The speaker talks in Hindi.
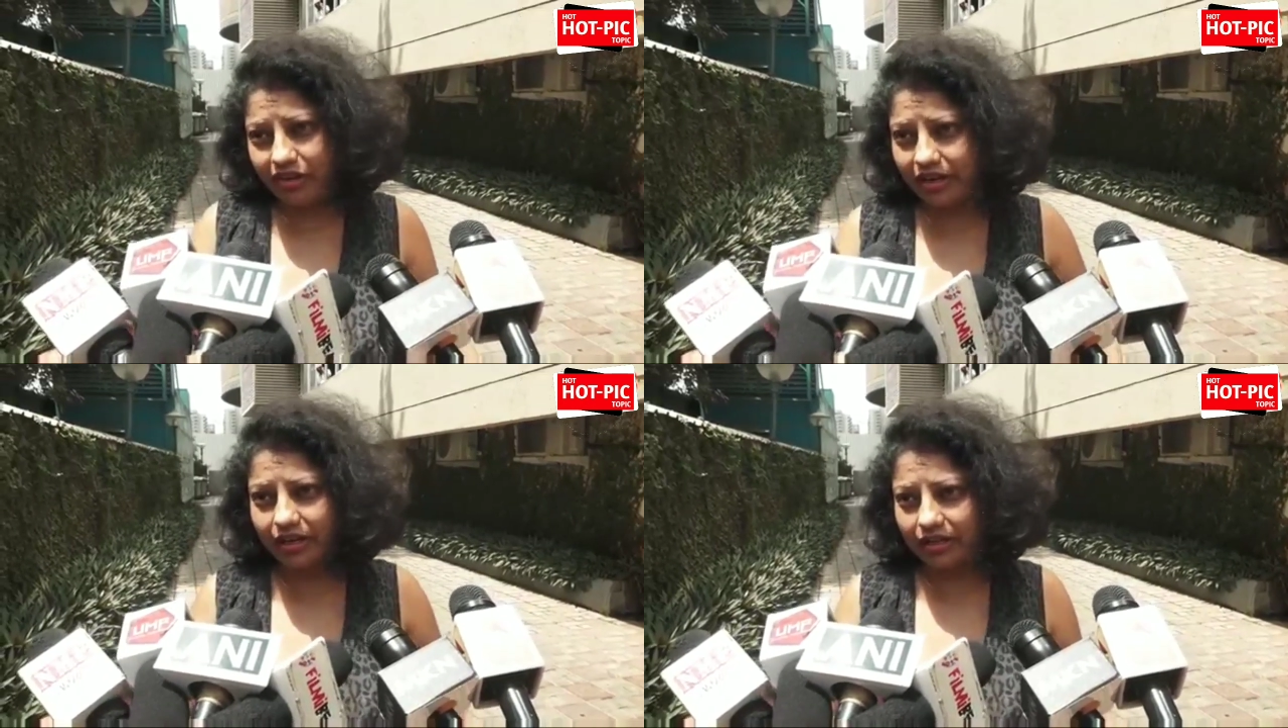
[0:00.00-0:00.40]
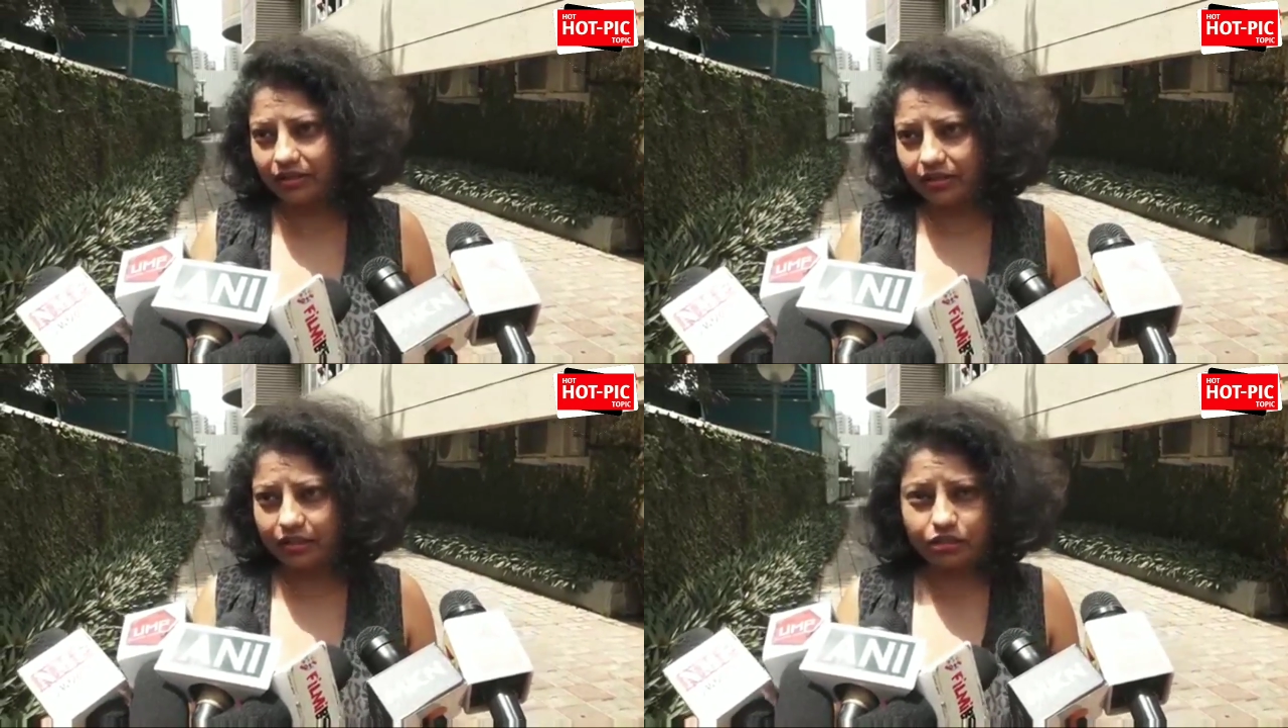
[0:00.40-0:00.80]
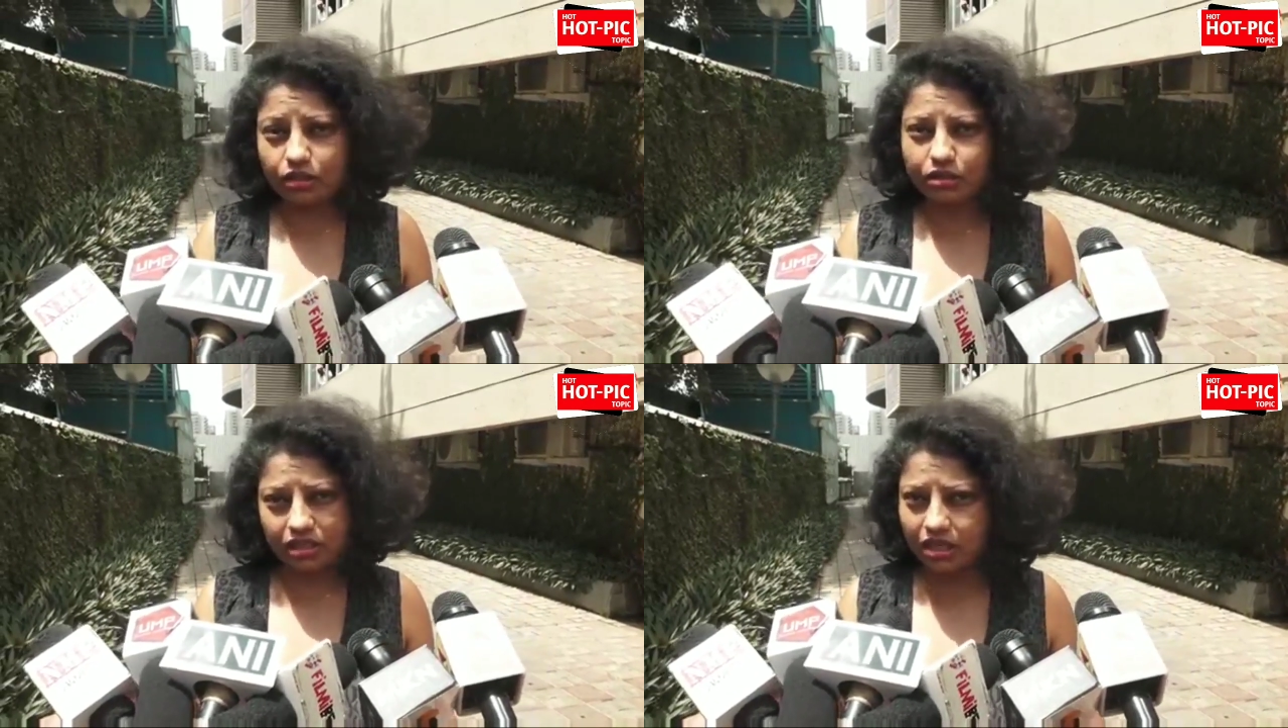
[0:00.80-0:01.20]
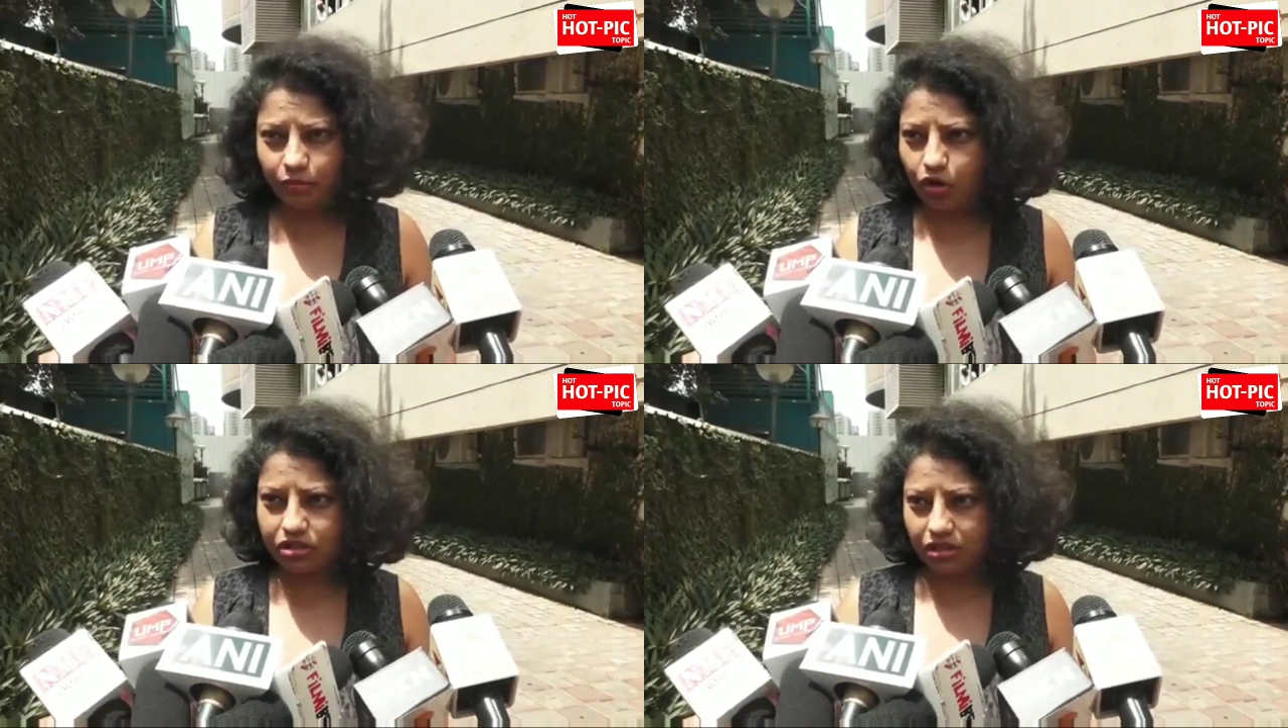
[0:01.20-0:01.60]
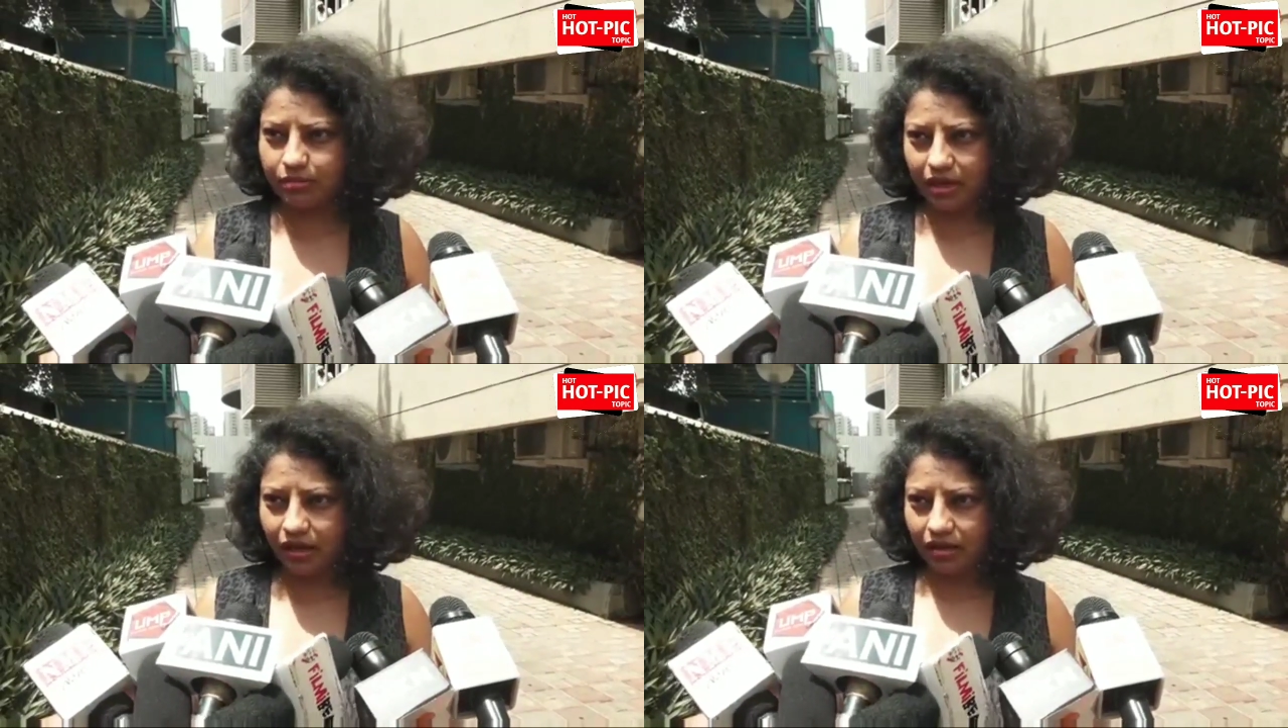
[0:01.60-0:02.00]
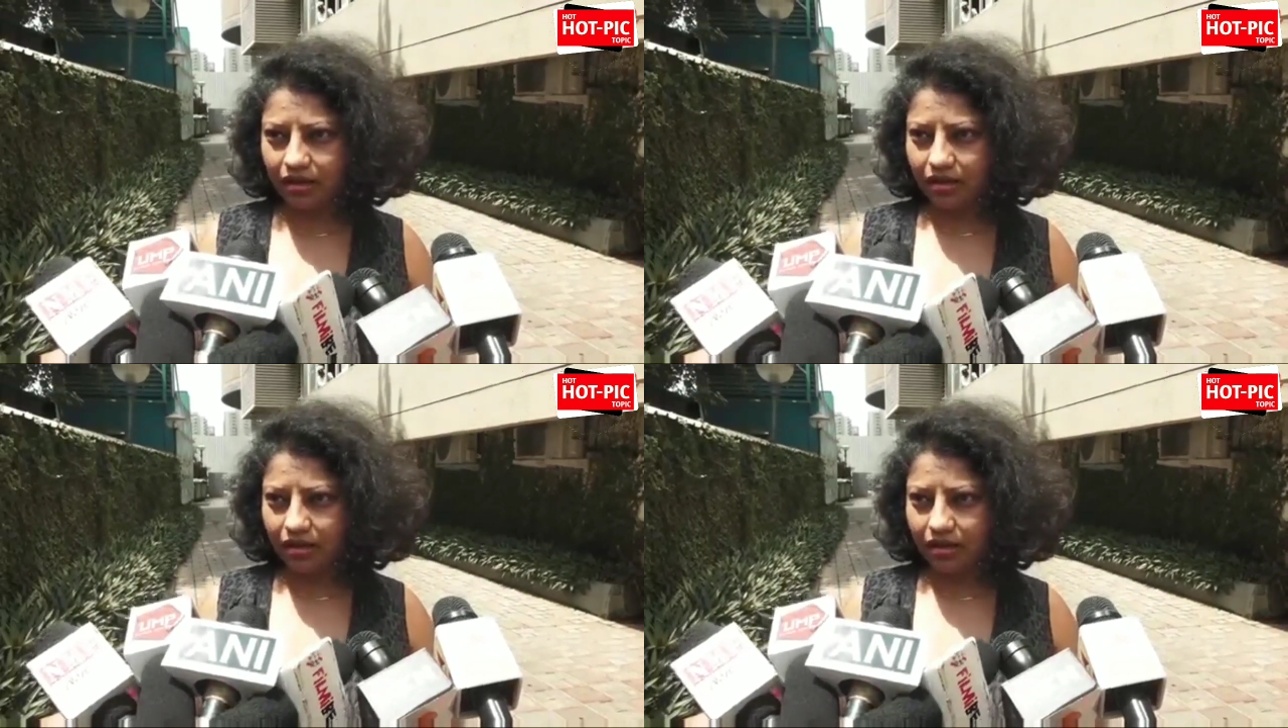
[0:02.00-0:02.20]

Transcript: डिफरेंट ईद इट्स नॉट द सेम कॉन्सेप्ट ना